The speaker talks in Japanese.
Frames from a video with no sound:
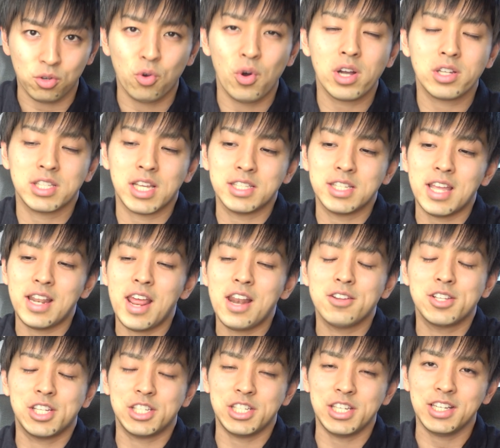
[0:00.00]
合格させれ
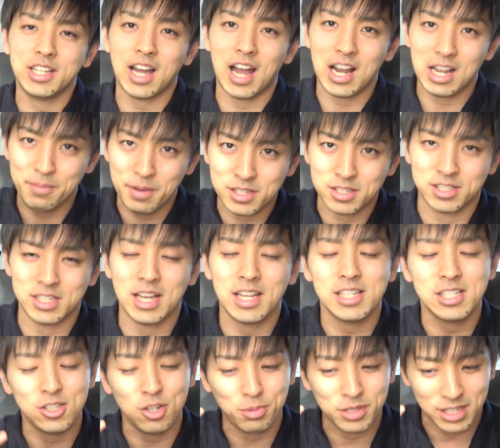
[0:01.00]
る自信があります、
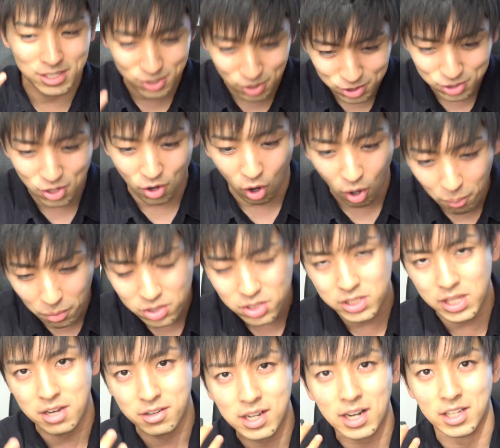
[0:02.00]
大丈夫だぞって思っ
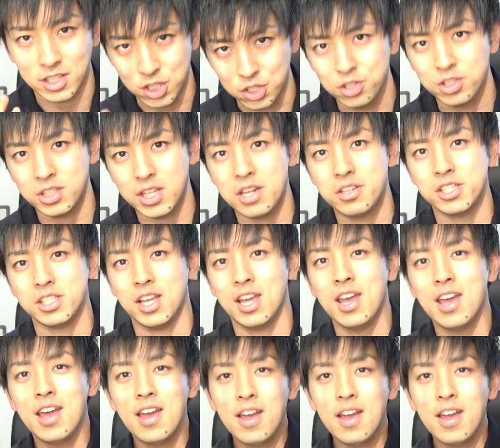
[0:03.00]
てるから言ってるし、